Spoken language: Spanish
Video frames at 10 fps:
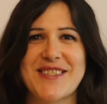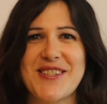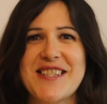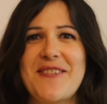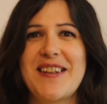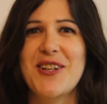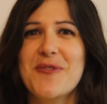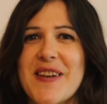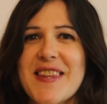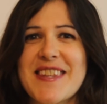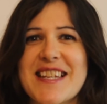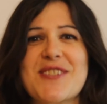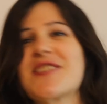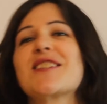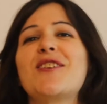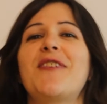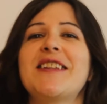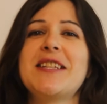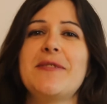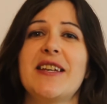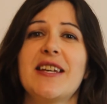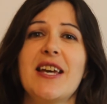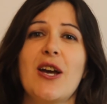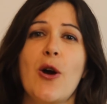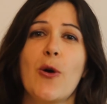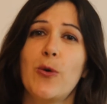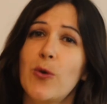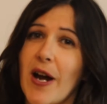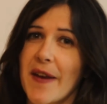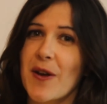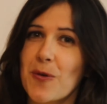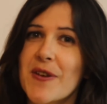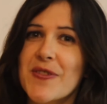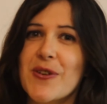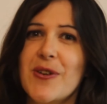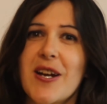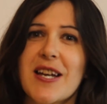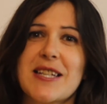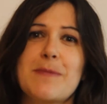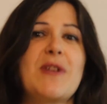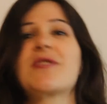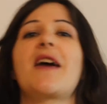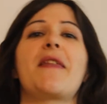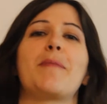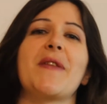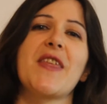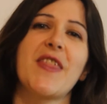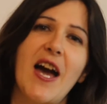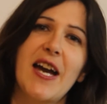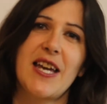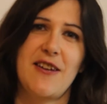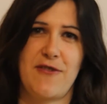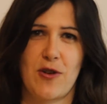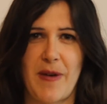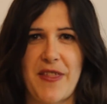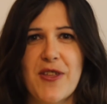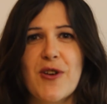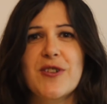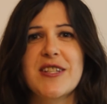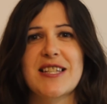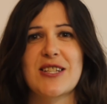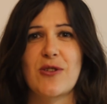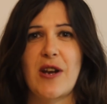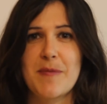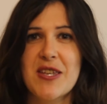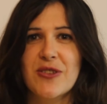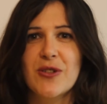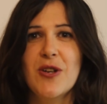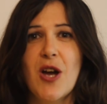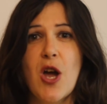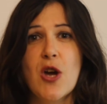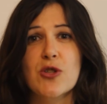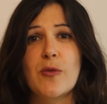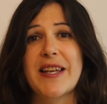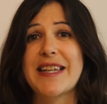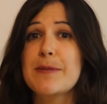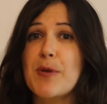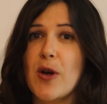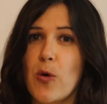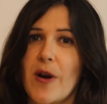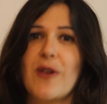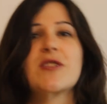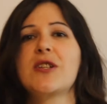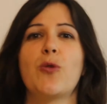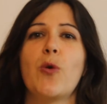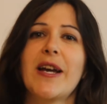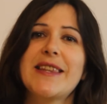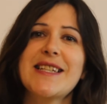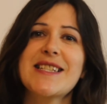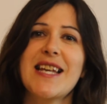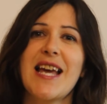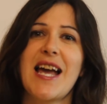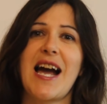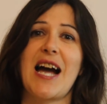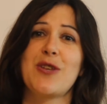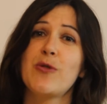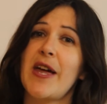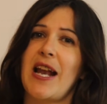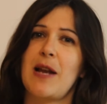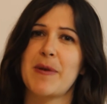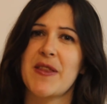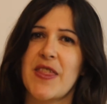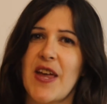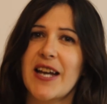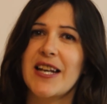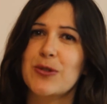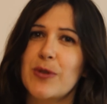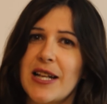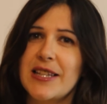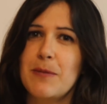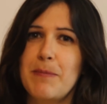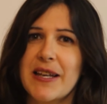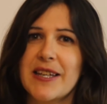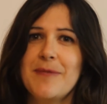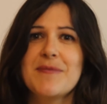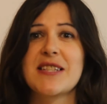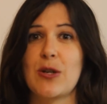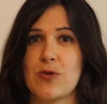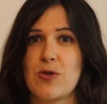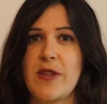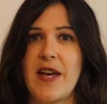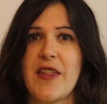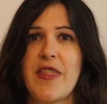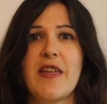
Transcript: soy Isabel López y esto es Slofan TV, un lugar de encuentro que espero sea de aprendizaje, formación y asesoramiento sobre qué tipo de juegos y juguetes ayudan al aprendizaje natural del peque según su edad